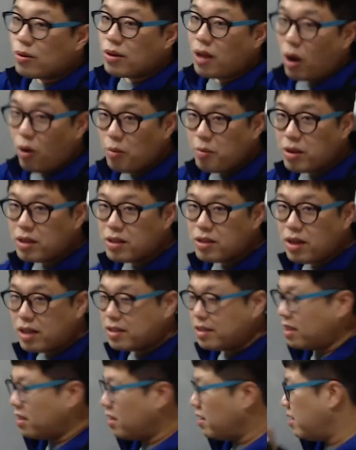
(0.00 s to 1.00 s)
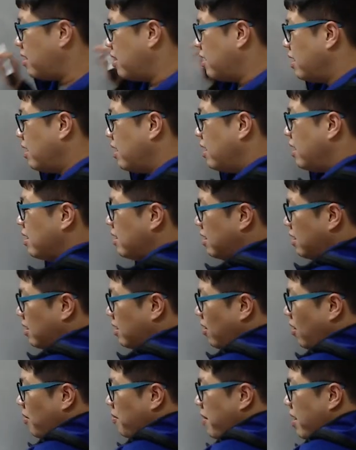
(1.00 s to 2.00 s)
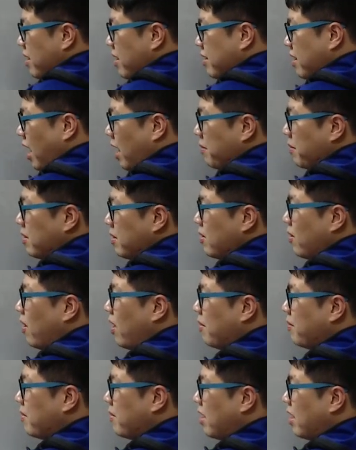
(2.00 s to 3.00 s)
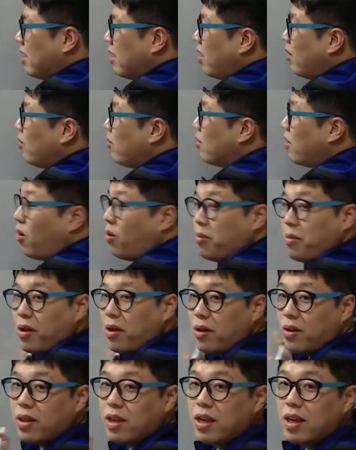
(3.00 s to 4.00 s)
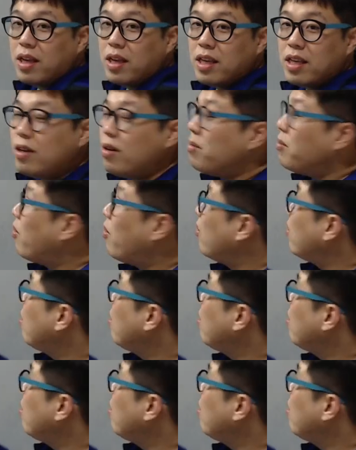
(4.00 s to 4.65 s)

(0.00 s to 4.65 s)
나오면요 학생들 시험에 사비성 함락이라고 나오면 이건 뭘